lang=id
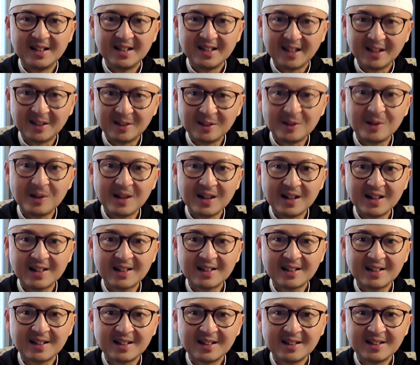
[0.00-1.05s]
Itu doa
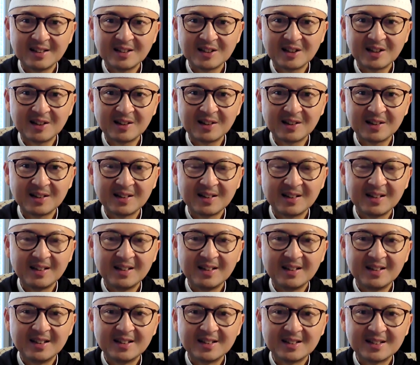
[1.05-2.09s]
yang insya Allah
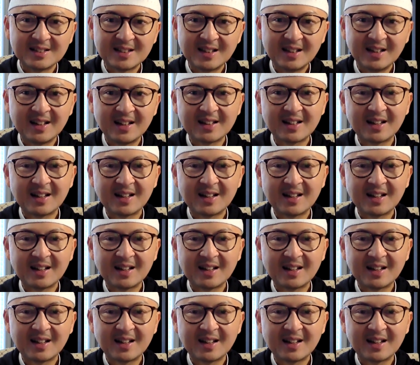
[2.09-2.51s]
sering